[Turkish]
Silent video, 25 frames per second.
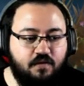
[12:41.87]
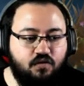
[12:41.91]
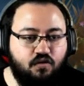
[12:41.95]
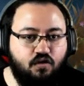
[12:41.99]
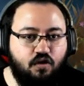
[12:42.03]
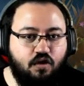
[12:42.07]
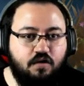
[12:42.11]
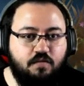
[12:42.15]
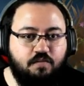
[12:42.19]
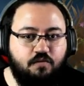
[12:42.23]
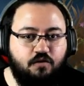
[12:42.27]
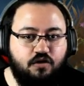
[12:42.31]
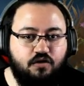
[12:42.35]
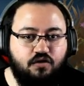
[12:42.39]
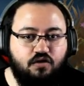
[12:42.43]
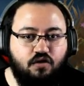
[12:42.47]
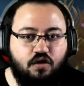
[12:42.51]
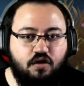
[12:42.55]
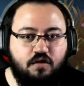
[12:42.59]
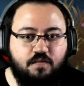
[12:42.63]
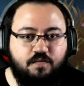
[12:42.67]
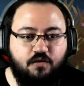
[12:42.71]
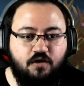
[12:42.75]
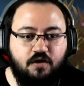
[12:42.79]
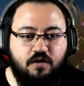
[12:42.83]
Yok mu?
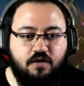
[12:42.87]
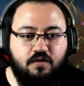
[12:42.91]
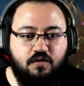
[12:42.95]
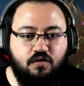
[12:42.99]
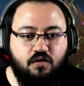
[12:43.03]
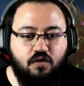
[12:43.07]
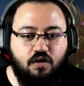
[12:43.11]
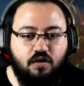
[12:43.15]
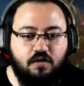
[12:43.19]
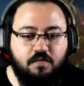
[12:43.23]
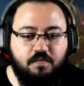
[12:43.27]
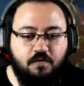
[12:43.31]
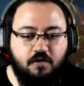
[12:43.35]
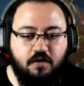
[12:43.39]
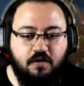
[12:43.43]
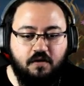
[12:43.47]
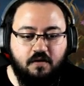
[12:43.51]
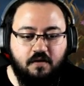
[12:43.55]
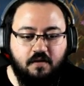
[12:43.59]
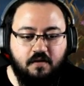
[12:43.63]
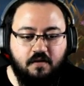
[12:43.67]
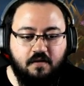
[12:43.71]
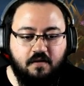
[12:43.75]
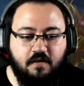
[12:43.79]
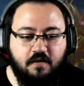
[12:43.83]
Yok mu? Yok
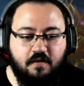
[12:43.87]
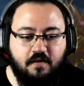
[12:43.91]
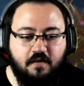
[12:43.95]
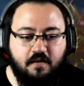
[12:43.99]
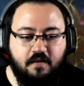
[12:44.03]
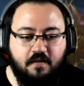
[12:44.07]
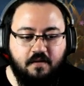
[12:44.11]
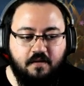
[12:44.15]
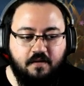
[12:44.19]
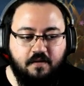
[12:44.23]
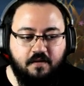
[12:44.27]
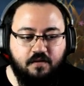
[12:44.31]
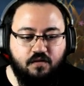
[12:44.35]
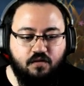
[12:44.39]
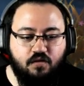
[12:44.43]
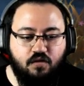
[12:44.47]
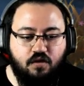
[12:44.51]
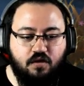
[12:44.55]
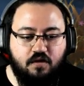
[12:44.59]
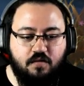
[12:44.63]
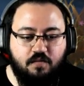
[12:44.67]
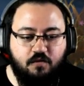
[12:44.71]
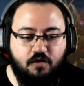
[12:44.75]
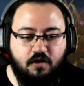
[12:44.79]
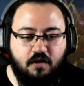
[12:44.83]
mu?
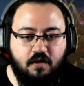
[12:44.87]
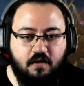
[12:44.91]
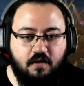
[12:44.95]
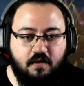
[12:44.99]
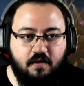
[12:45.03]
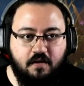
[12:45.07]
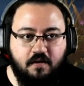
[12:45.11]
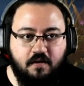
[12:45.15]
Yok mu?